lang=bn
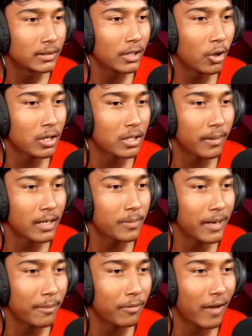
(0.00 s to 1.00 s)
যেই দশটা
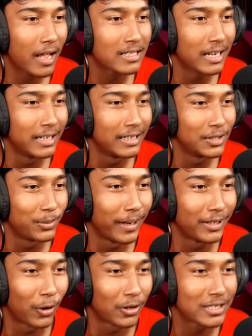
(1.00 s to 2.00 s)
বাজবে আমি ফ্ল্যাশ জ্বালিয়ে নিচ্ছি
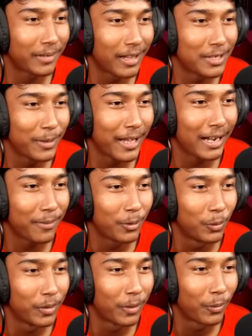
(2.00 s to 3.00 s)
ভাই দশটা বাজবে আর আমি
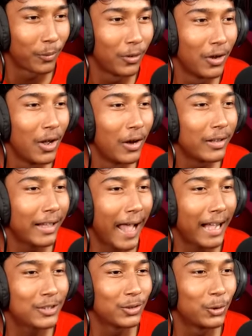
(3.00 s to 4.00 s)
ঘুমিয়ে পড়বো দেখো
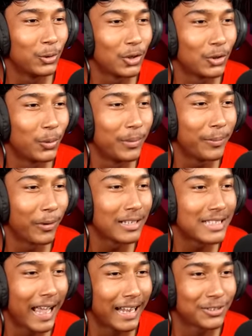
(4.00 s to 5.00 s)
একজন দুজন ঘুমিয়ে
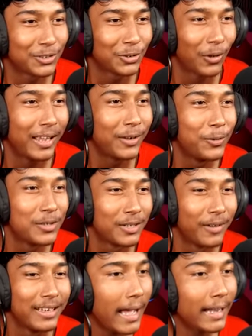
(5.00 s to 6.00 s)
পড়েছে আর একজন তলায় ঘুরছে
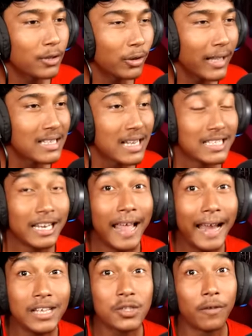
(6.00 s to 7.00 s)
ভাই আর একজন গেছে আচ্ছা
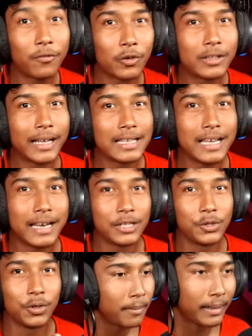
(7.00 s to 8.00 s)
লাইটস অফ করতে করতে গেছে
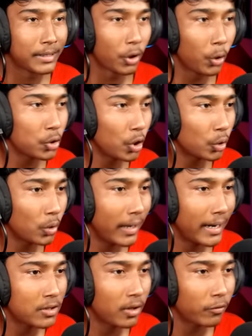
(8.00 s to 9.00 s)
আরেকজন বাকি চলো ও যতক্ষণ
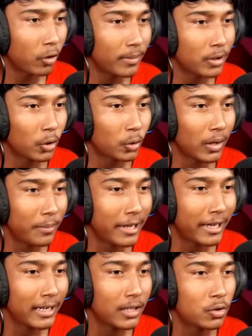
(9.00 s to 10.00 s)
লাইটস অফ করবে ততক্ষণ আমি
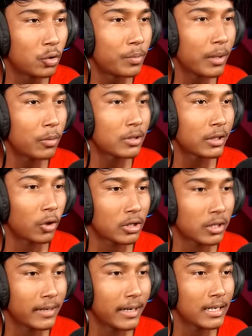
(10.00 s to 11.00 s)
এখানে চুপচাপ বসে থেকে
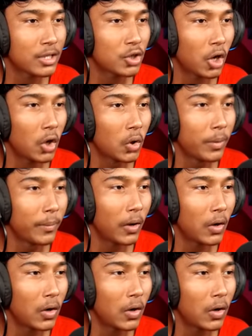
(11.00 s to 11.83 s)
দশটা বেজে গেছে চলো ঘুমিয়ে পড়ো